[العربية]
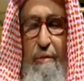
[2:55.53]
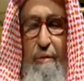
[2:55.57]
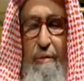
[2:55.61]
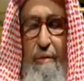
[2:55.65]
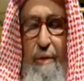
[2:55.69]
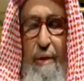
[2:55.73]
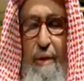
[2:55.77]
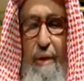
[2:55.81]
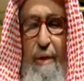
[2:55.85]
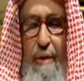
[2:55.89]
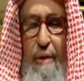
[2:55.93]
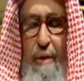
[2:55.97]

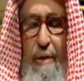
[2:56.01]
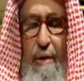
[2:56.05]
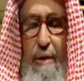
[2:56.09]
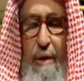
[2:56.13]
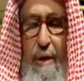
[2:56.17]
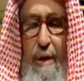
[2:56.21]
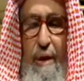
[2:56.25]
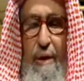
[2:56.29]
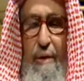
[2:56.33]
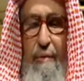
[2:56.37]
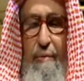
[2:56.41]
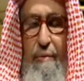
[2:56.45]
فإن
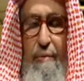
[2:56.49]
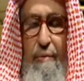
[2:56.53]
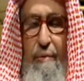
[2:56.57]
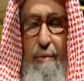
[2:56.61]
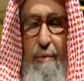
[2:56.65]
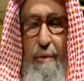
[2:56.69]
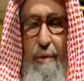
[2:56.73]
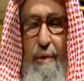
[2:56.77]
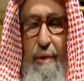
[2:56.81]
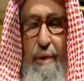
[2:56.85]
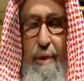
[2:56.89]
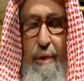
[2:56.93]
الغالب
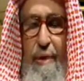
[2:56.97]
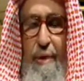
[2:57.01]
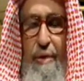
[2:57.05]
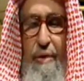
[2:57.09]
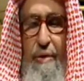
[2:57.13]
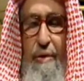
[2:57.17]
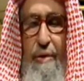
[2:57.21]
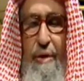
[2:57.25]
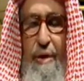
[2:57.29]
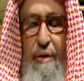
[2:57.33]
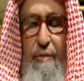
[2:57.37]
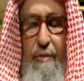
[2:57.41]
أن
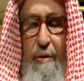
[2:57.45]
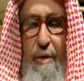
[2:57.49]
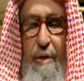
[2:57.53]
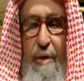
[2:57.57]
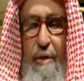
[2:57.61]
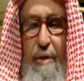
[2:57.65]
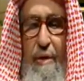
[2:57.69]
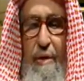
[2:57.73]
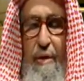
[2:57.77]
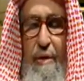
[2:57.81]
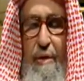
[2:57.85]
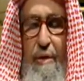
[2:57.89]
السفر
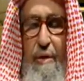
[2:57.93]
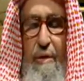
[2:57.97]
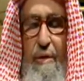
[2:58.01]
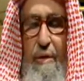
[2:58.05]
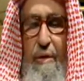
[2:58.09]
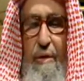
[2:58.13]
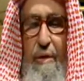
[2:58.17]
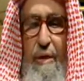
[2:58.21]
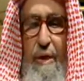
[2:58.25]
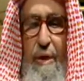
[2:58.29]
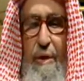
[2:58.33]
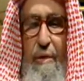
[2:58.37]

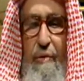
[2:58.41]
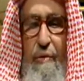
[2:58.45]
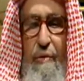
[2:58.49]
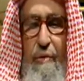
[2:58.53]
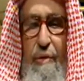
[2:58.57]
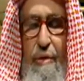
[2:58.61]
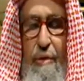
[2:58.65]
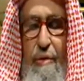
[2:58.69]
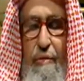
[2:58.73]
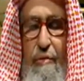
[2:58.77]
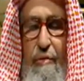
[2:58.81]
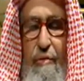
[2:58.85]
لا
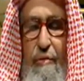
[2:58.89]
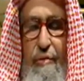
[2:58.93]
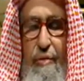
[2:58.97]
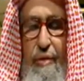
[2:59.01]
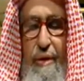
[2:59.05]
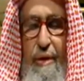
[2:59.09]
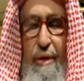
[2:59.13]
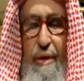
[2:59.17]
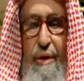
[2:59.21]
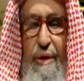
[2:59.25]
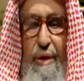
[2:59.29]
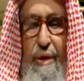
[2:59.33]
يوجد
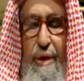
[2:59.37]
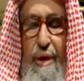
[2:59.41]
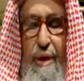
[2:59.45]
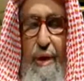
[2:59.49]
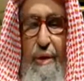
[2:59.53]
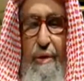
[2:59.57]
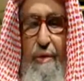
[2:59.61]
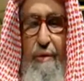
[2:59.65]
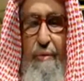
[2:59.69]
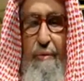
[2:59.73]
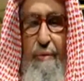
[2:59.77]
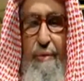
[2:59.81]
فيه
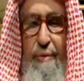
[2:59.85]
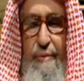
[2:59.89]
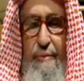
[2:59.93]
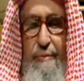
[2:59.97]
كاتب